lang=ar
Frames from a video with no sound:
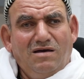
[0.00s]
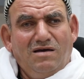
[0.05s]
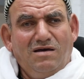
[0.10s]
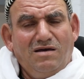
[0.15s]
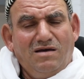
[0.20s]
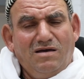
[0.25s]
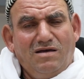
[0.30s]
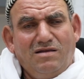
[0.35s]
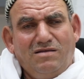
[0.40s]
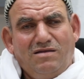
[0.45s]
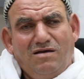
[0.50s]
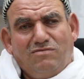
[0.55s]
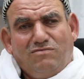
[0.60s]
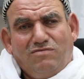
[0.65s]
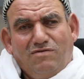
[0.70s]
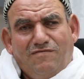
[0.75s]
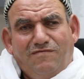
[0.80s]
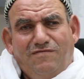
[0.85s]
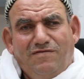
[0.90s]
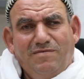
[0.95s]
آه،
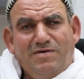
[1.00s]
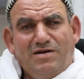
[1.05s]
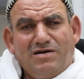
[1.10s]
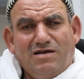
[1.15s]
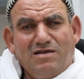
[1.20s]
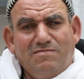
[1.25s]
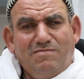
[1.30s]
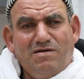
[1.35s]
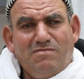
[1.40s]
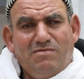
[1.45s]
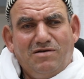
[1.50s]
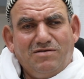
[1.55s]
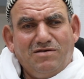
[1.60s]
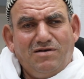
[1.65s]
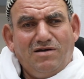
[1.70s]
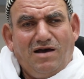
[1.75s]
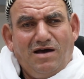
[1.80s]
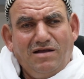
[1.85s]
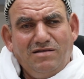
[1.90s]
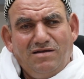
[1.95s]
الدكتور في مركز
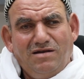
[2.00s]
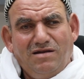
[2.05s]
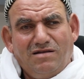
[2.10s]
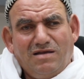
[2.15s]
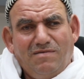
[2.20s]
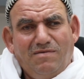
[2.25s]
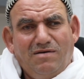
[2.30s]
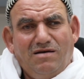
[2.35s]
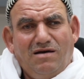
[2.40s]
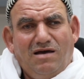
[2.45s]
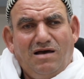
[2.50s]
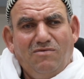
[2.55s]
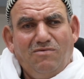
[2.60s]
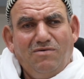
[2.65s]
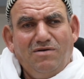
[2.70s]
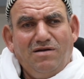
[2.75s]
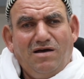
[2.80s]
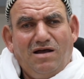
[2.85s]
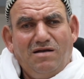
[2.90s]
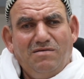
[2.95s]
بالمزارع عندنا طبعا
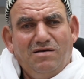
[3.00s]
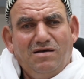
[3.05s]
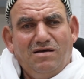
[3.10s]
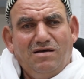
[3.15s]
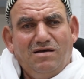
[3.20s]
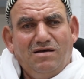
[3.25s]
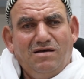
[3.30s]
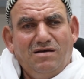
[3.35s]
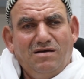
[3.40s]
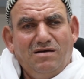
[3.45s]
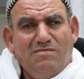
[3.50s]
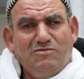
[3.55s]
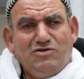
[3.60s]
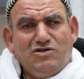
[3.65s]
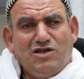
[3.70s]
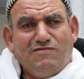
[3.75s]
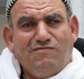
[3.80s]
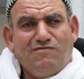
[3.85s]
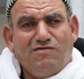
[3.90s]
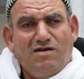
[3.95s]
حولنا على
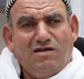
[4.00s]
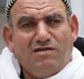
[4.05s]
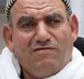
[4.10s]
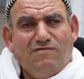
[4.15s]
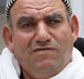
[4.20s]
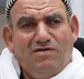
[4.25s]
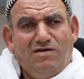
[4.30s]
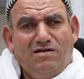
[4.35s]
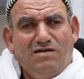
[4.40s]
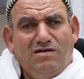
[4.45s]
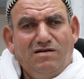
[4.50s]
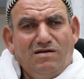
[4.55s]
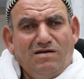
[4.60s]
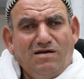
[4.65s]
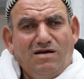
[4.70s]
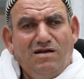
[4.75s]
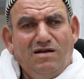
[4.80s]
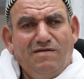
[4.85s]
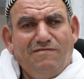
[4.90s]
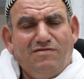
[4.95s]
مستشفى الأطفال
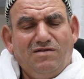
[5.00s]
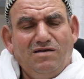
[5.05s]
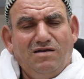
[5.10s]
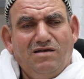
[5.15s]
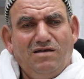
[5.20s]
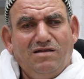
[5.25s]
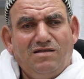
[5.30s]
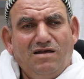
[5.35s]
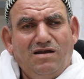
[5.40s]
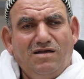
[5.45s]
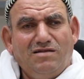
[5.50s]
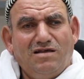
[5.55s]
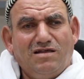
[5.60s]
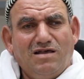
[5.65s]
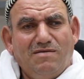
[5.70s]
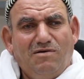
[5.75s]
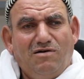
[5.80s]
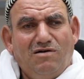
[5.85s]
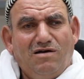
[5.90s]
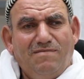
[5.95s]
قال لي في 3
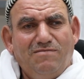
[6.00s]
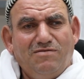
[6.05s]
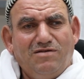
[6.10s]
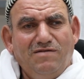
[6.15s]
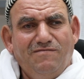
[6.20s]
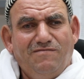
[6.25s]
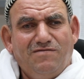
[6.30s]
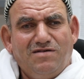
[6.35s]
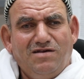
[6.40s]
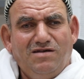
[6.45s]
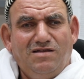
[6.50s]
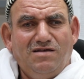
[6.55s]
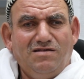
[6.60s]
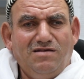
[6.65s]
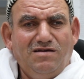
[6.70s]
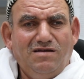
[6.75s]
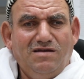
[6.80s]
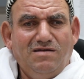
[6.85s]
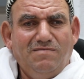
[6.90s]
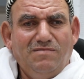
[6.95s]
57 في السيده
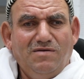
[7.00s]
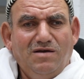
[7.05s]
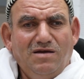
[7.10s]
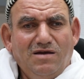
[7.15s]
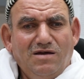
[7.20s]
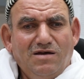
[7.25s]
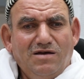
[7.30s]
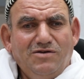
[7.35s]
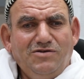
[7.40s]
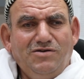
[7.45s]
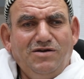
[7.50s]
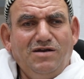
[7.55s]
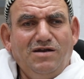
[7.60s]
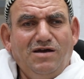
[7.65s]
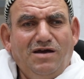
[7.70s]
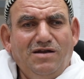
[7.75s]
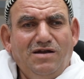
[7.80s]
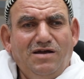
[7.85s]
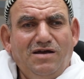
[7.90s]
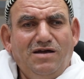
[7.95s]
زينب
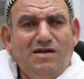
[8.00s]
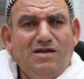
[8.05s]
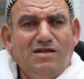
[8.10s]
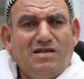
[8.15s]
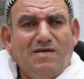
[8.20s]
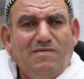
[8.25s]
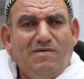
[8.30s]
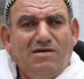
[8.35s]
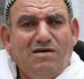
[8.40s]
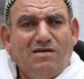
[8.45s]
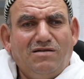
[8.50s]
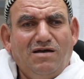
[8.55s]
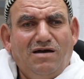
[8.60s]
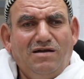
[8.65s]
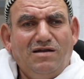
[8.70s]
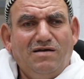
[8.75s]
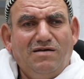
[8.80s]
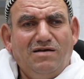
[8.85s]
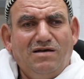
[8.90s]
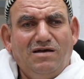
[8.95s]
جينا احنا هنا طبعا
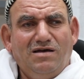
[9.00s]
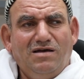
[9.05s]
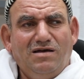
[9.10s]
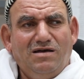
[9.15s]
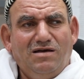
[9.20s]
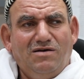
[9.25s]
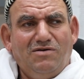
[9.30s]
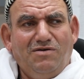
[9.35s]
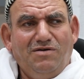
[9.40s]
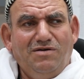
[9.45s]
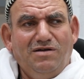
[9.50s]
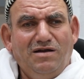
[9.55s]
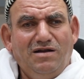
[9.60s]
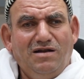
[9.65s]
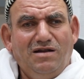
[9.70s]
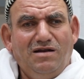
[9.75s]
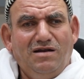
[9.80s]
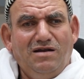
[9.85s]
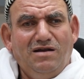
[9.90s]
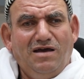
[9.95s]
قطعنا رحنا
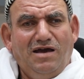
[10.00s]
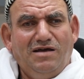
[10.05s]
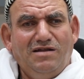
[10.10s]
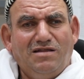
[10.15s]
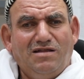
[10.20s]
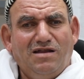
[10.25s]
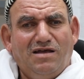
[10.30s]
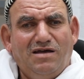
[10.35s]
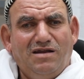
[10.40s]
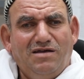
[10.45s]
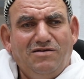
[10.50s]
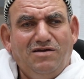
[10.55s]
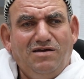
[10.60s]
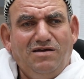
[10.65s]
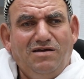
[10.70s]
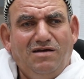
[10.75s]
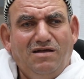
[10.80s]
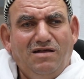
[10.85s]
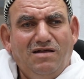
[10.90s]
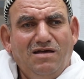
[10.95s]
هنا للعيادات
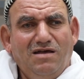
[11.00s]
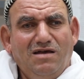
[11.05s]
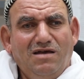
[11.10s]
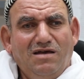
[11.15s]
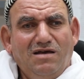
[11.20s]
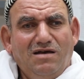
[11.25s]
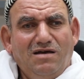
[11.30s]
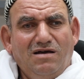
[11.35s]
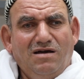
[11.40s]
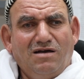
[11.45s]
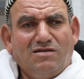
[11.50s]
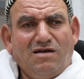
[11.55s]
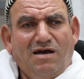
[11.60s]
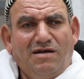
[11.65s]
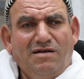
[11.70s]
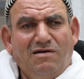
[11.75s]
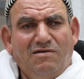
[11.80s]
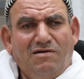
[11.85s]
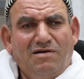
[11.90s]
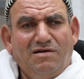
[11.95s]
الخارجية
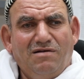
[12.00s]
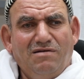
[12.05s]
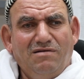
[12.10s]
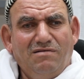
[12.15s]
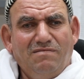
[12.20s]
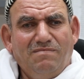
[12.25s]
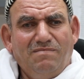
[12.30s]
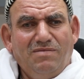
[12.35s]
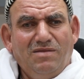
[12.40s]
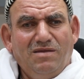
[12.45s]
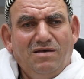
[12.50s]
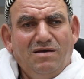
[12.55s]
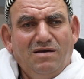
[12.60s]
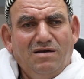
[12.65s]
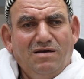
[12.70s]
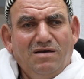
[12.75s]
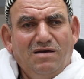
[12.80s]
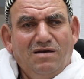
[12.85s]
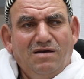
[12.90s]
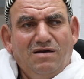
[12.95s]
قطعنا ورقة
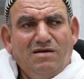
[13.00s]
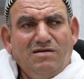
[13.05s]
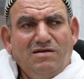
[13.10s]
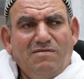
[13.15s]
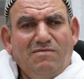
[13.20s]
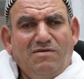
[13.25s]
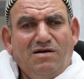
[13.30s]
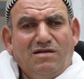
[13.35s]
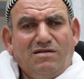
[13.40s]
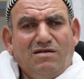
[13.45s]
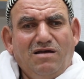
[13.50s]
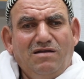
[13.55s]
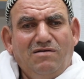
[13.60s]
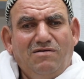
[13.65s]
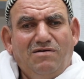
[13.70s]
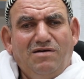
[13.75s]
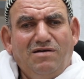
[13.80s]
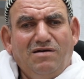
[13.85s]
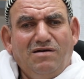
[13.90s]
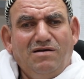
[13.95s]
يوم قطعنا
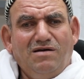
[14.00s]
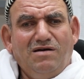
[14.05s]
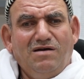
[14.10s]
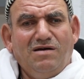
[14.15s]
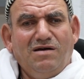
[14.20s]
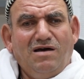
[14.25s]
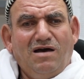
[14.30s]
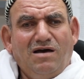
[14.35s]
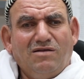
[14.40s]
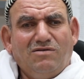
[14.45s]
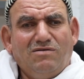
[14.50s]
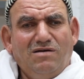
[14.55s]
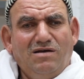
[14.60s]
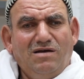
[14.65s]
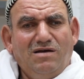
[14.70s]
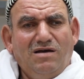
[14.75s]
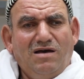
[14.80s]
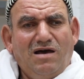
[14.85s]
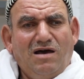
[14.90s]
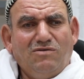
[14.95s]
ورقة
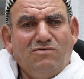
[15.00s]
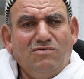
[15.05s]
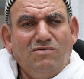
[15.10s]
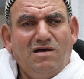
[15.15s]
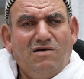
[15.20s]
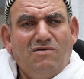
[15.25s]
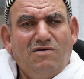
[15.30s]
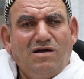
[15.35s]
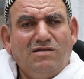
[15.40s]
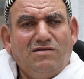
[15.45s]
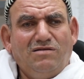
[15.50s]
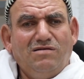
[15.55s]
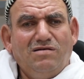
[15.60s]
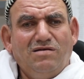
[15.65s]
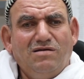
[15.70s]
آه، عطونا وعد